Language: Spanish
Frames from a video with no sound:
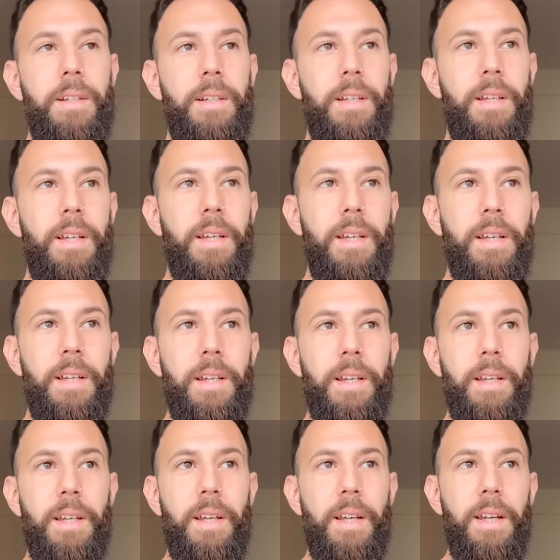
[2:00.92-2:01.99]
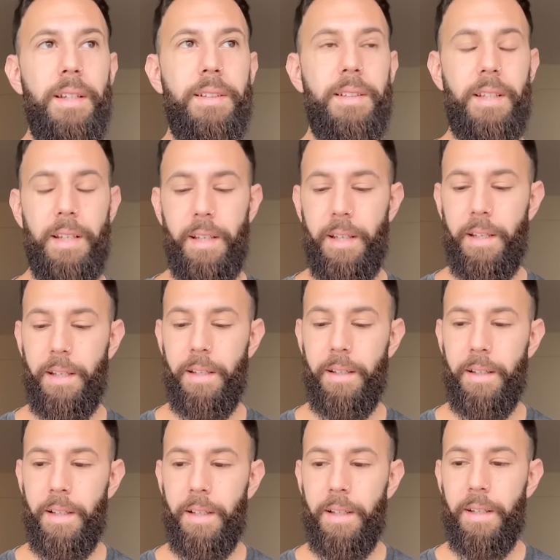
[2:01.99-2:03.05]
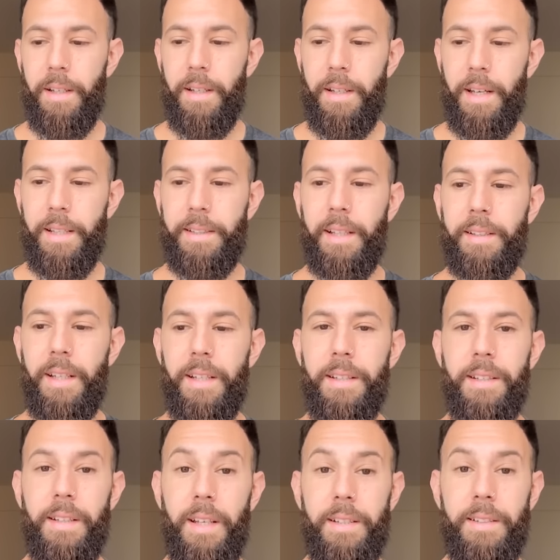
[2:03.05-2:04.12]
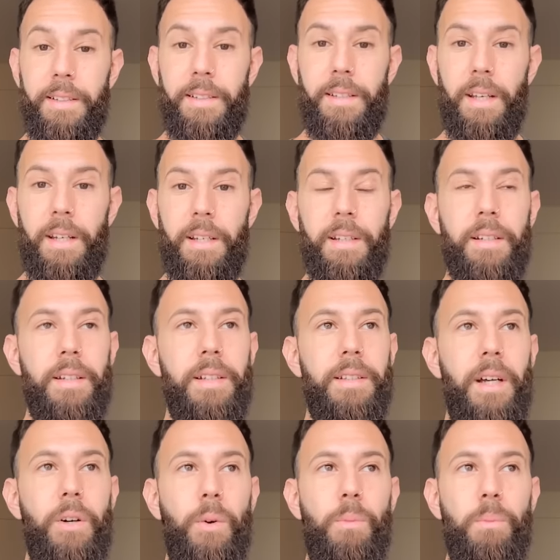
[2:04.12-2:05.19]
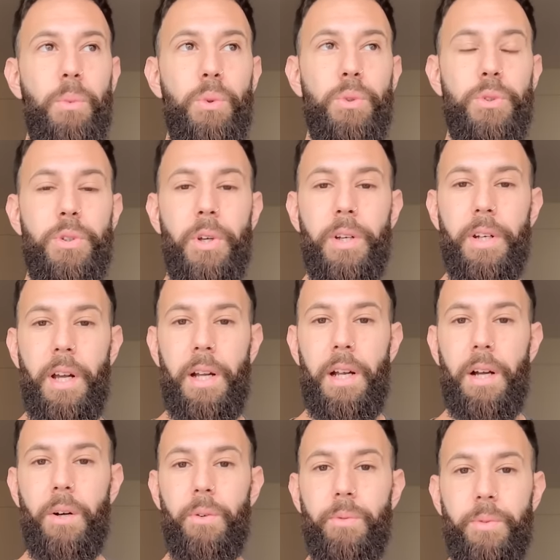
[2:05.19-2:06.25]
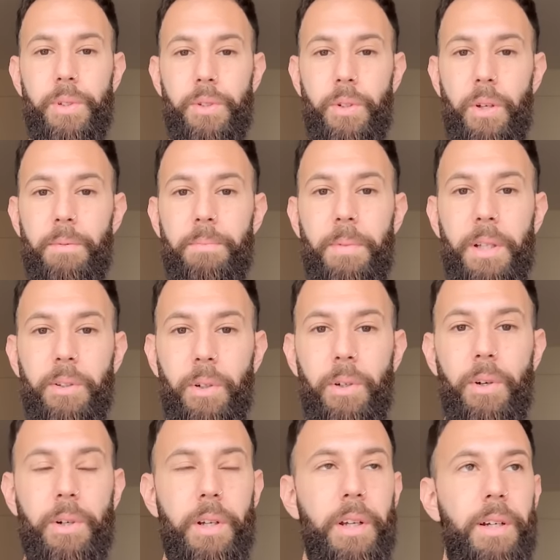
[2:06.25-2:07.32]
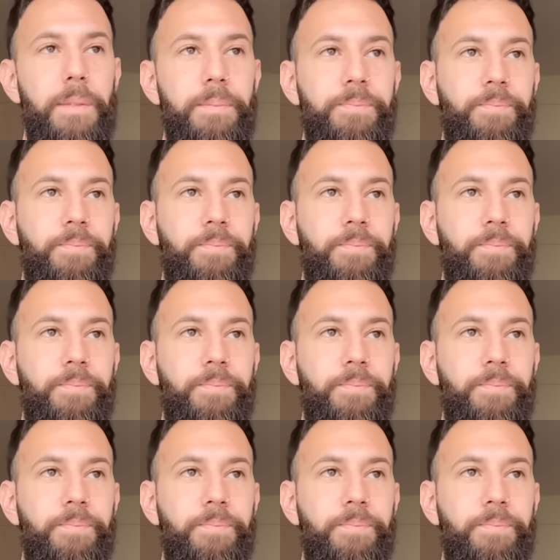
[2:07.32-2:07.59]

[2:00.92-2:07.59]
eh, este, esta tendencia, esta compulsión a la confesión patológica.